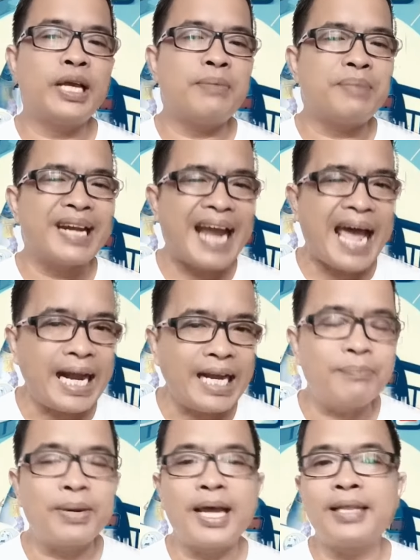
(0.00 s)
yang
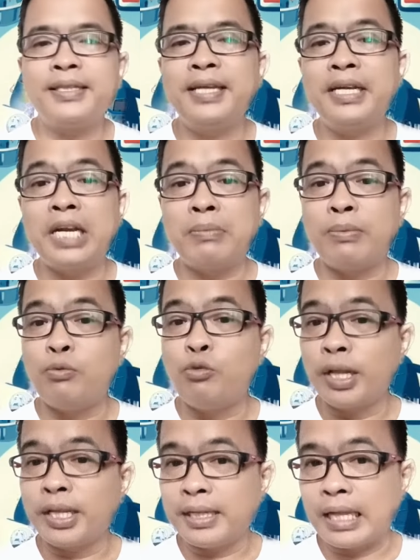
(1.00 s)
menarik perhatian dan
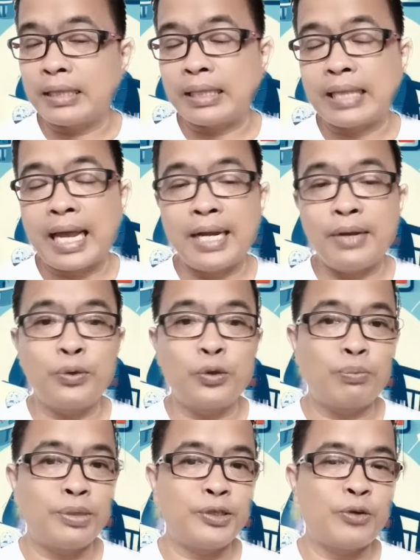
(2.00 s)
membuat kita tertarik
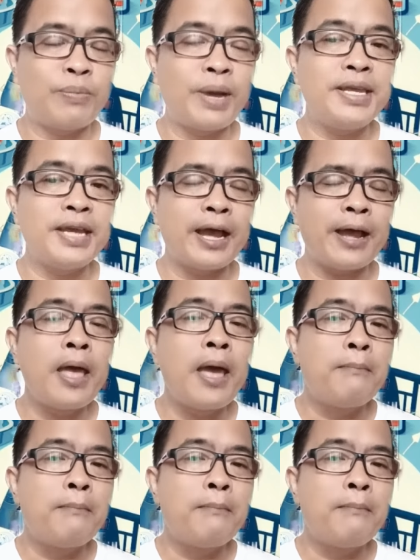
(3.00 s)
untuk mencobanya,